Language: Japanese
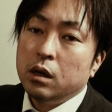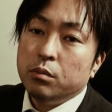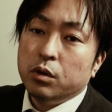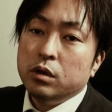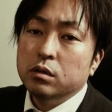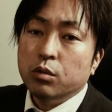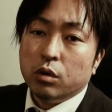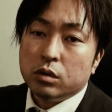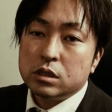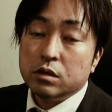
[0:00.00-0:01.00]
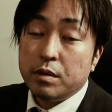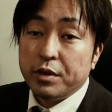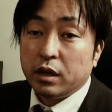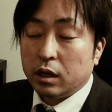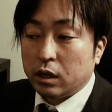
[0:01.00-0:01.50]
もう犬も砂ま
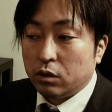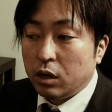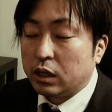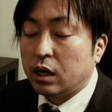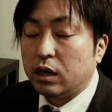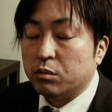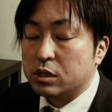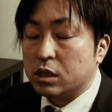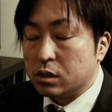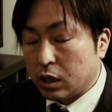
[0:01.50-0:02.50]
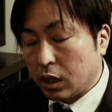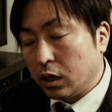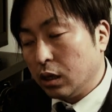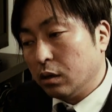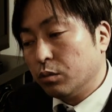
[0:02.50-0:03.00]
みれだけど畑もせずに
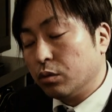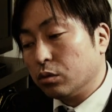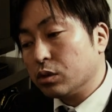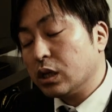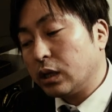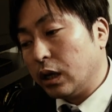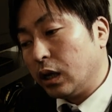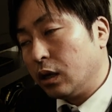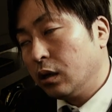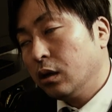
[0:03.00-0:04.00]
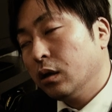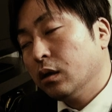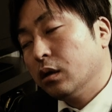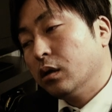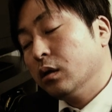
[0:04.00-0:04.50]
もう乗せ
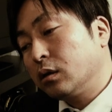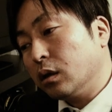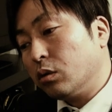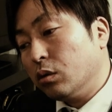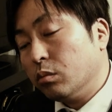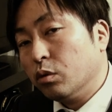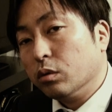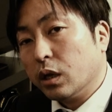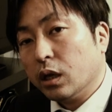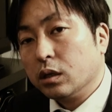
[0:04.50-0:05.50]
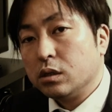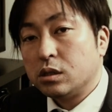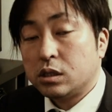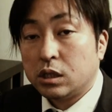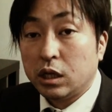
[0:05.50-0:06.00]
てってこうもうね
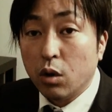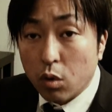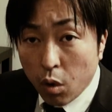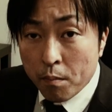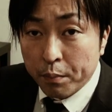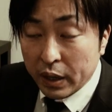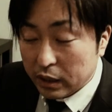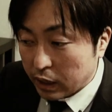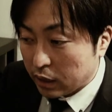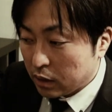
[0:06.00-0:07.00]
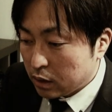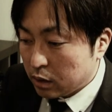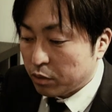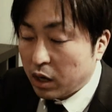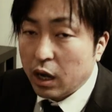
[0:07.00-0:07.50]
疲労困憊で
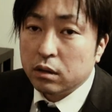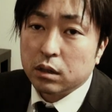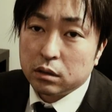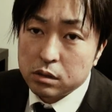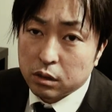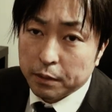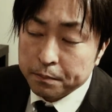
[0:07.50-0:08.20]
でも帰ったんですよ